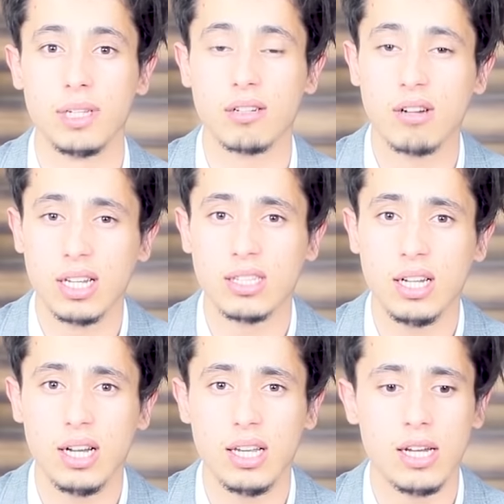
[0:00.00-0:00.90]
هابيل قال
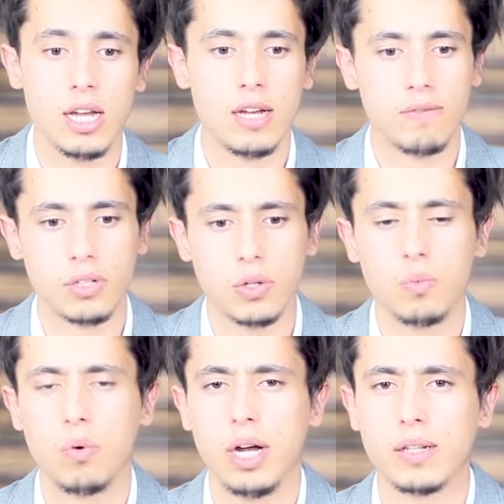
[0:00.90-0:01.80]
تعالى
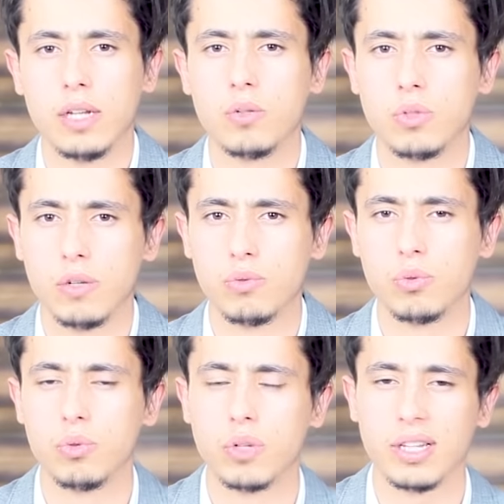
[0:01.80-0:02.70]
فطوعت له
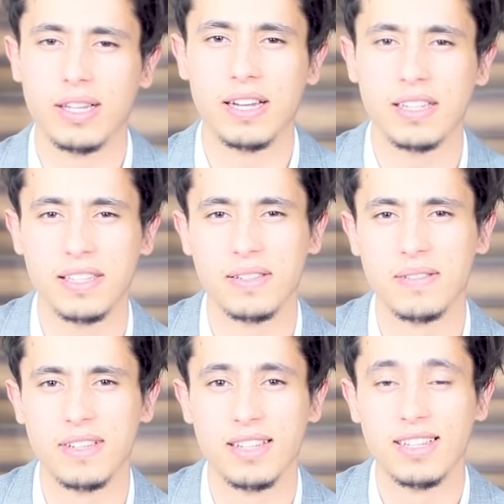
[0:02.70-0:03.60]
نفسه قتل
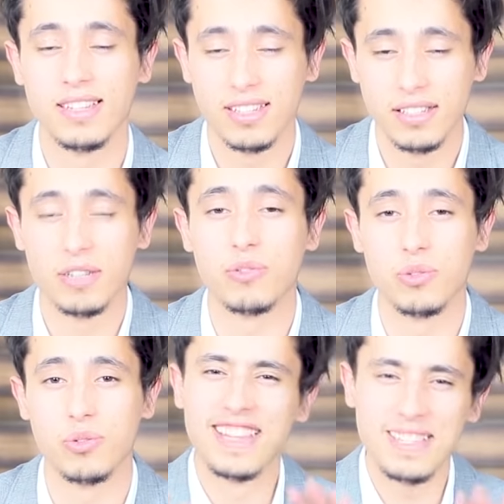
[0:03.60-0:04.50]
أخيه
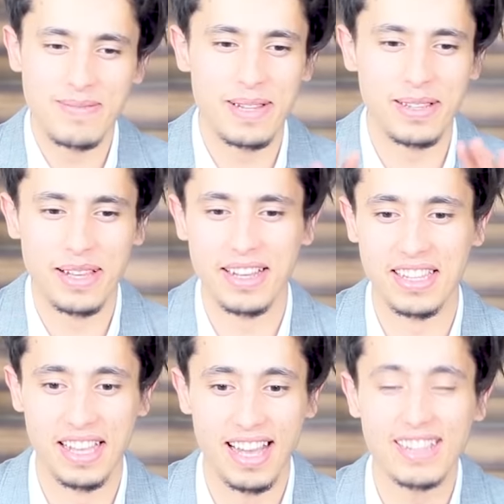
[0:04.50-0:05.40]
نفسه طيب اهدأ
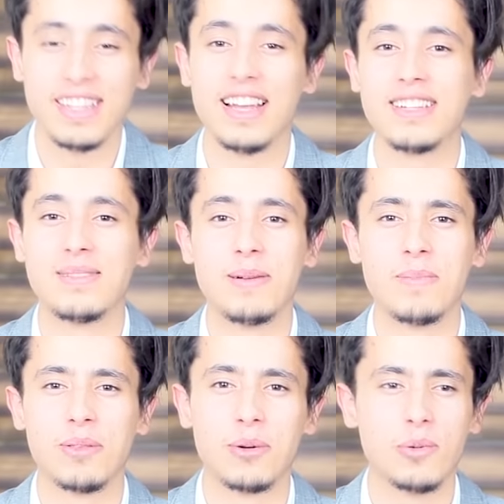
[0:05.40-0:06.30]
اهدأ أنت الآن يا
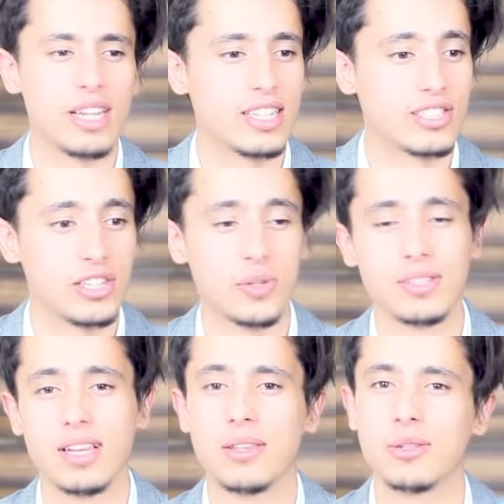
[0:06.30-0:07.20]
محمد تقول أن
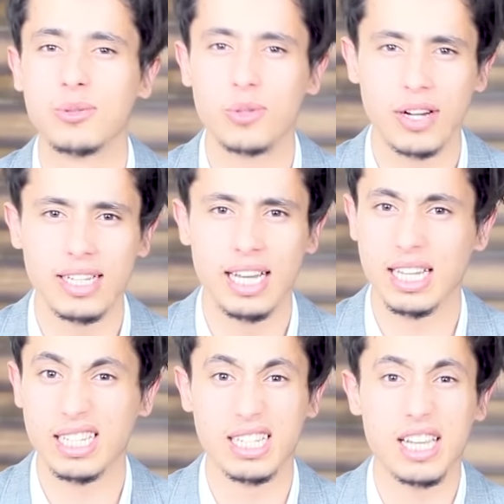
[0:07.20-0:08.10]
الشيطان تأثيره قليل
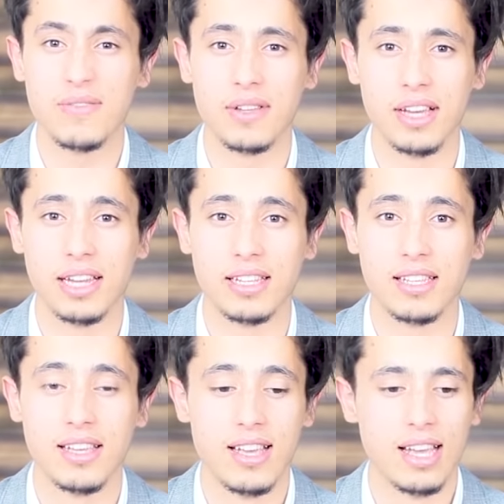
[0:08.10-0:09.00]
علينا كيف
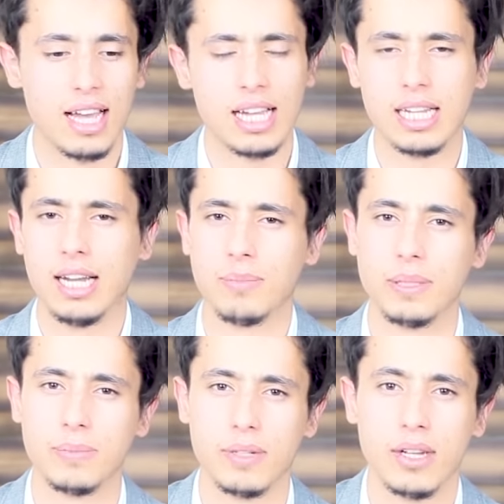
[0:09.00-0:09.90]
ذلك؟ أخي
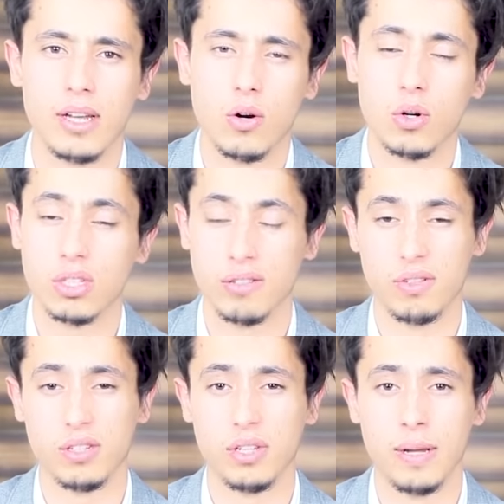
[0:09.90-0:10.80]
الحبيب أختي
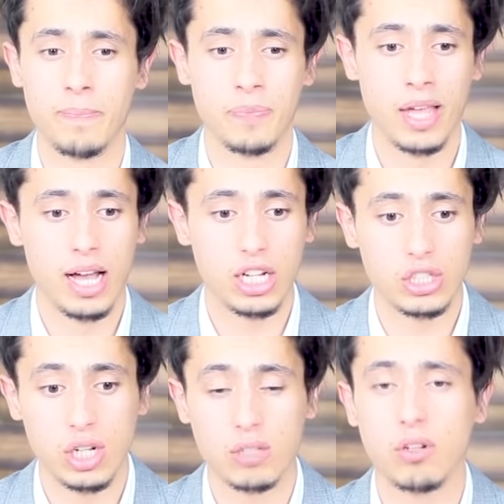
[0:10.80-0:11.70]
الفاضلة
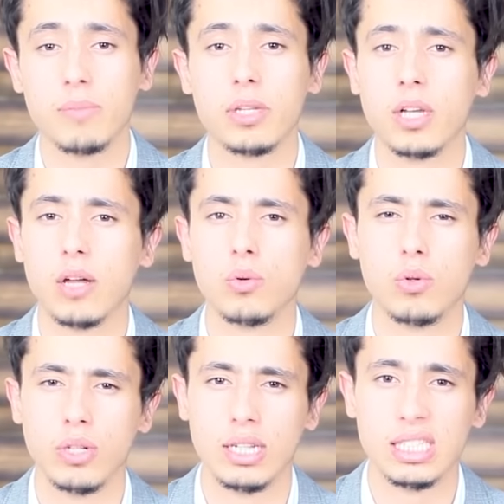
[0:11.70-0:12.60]
الشيطان
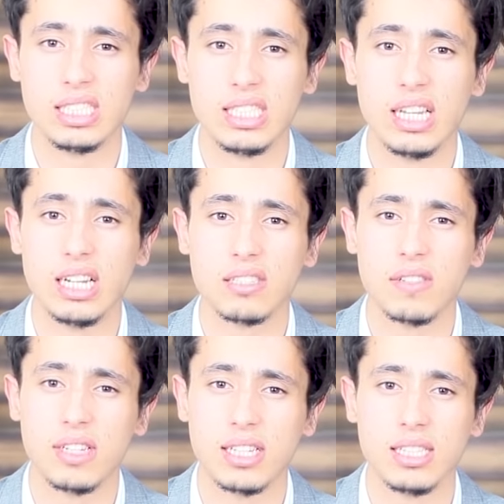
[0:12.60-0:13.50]
مدخله إلى الإنسان عن
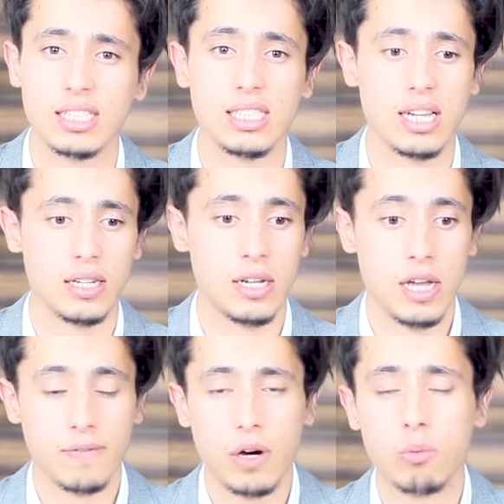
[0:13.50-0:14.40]
طريق النسيان
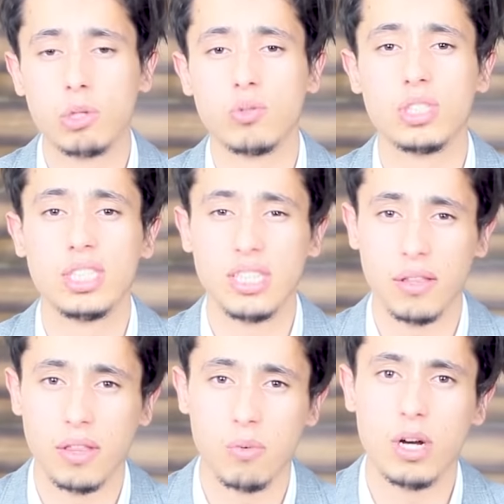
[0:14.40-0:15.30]
فهو
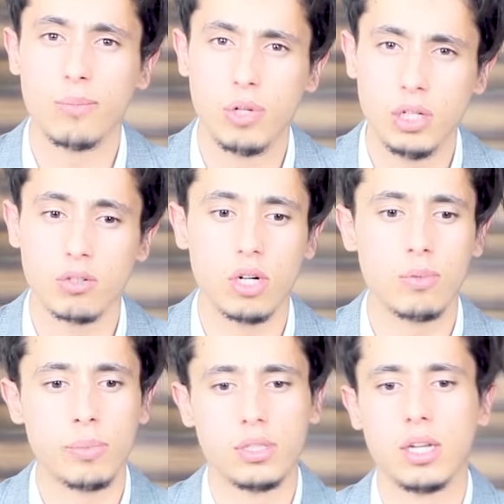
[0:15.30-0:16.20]
ينسيك الثواب
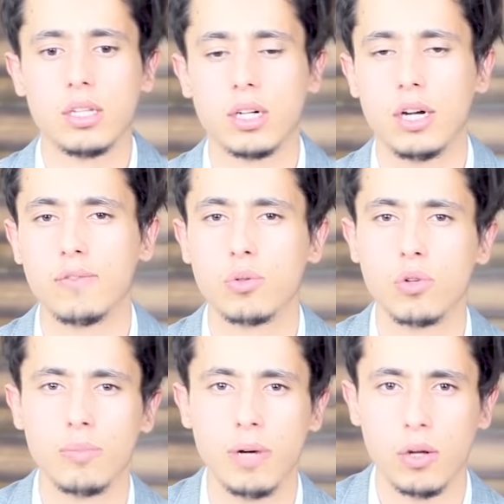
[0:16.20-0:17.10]
والعقاب وبالتالي تقع في
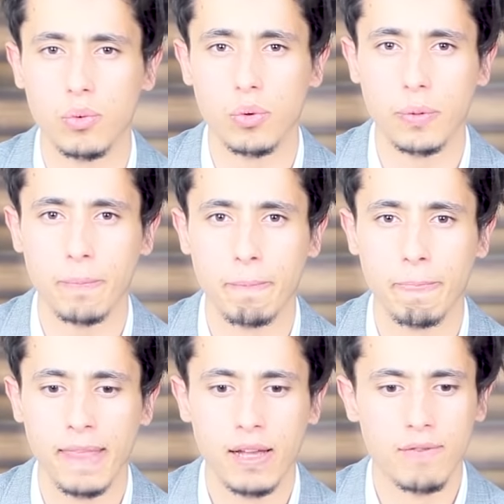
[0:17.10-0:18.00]
كل محظور
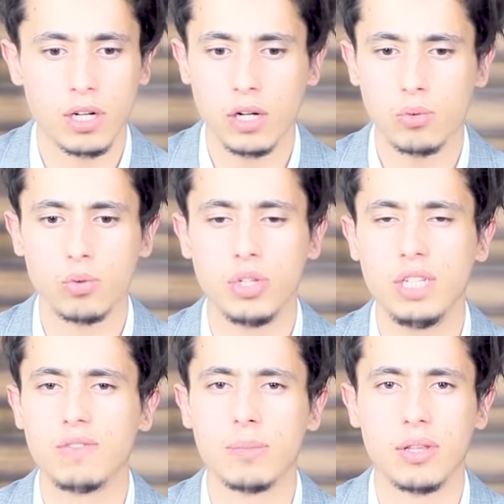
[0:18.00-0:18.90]
فكيده
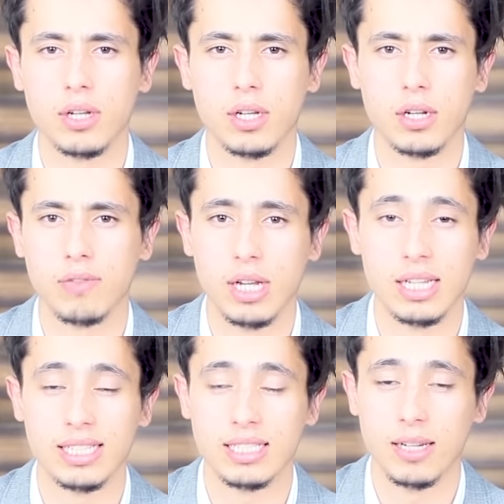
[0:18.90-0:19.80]
ضعيف كما ذكرنا في
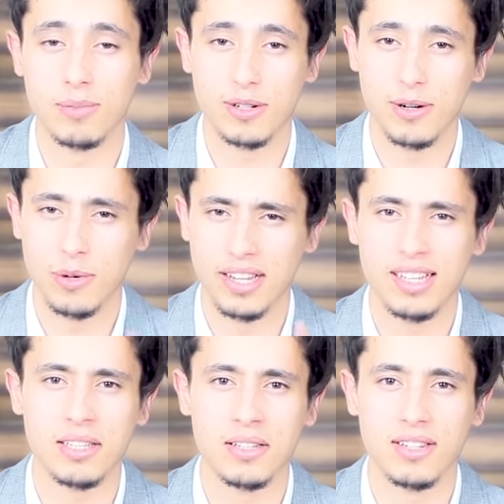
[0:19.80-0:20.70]
الآية السابقة
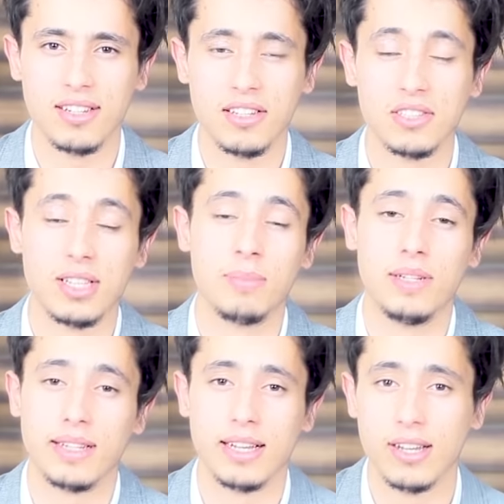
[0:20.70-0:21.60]
ولكن
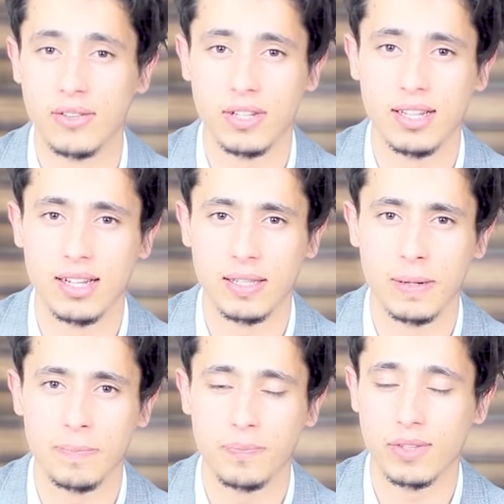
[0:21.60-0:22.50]
استمع إلى هذه
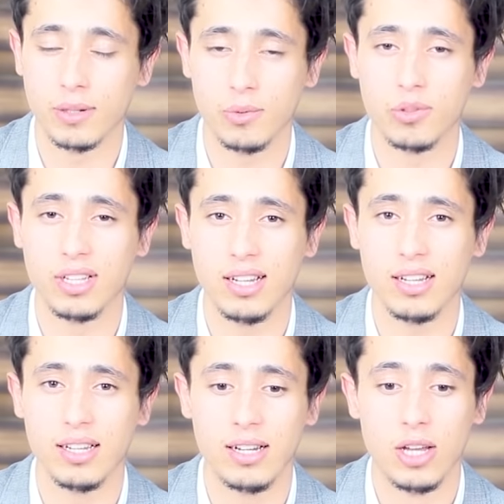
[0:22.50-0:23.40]
الآية يقول
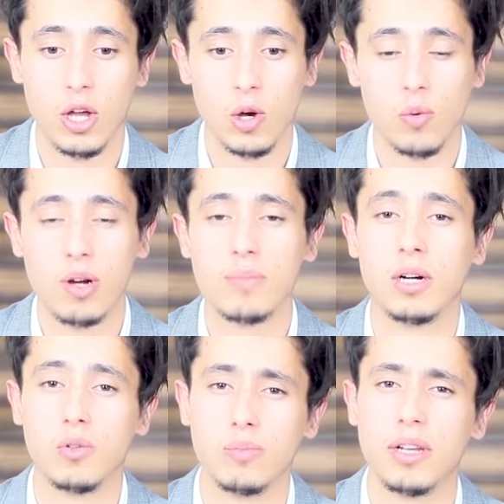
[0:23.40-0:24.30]
تعالى
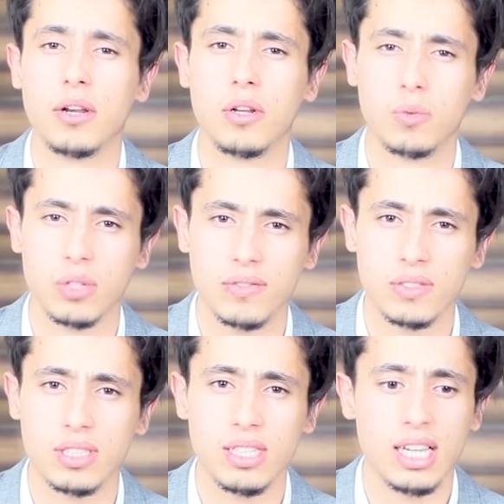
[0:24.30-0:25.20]
وما أبرئ
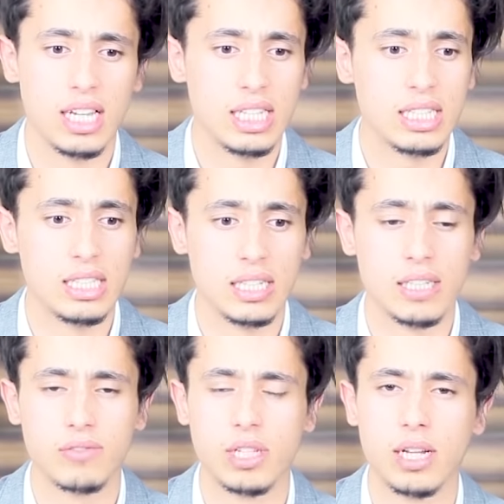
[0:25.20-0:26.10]
نفسي إن
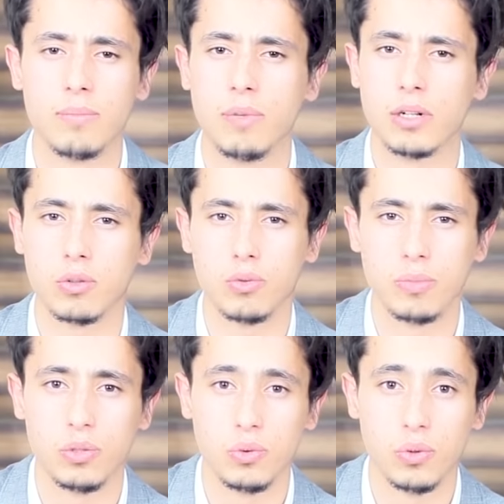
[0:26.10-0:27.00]
النفس لأمارة
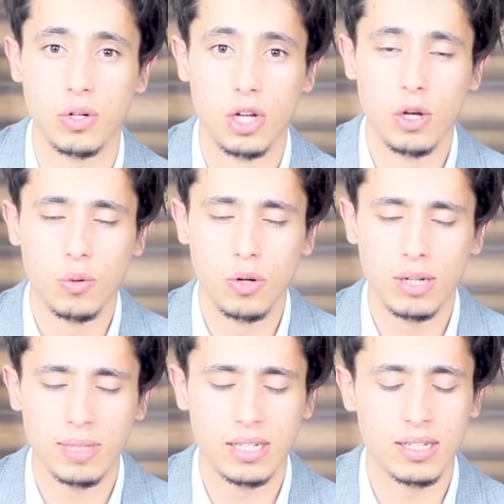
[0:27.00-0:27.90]
بالسوء
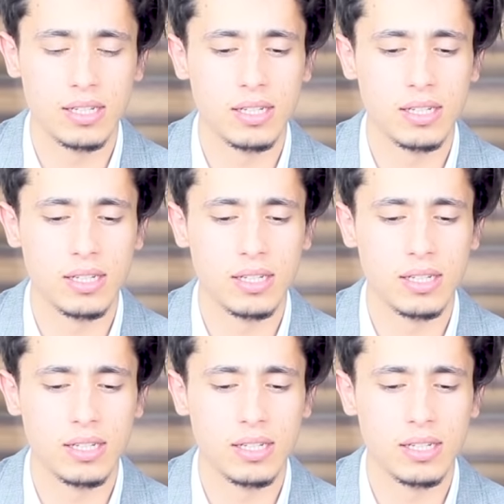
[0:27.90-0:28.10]
وما